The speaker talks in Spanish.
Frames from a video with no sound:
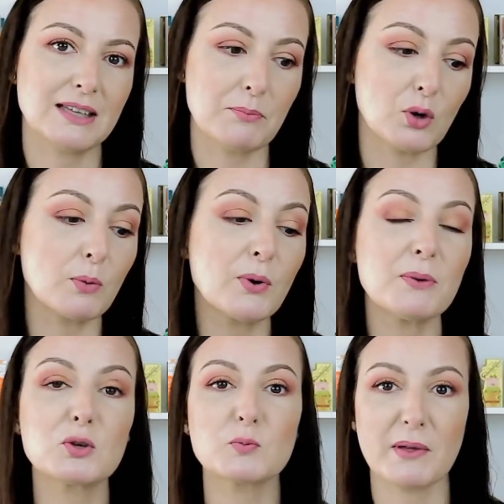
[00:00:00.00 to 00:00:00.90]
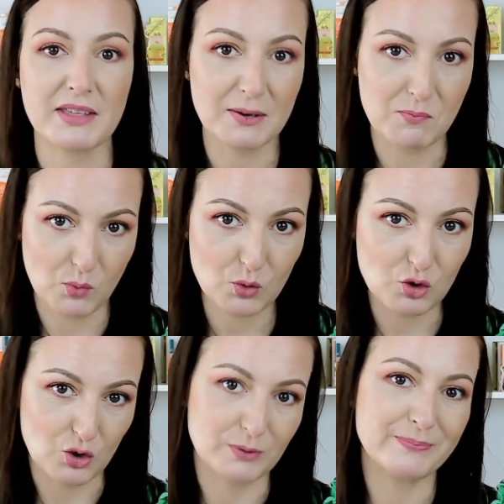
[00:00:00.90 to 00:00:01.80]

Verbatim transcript: tampoco podemos pedir mucho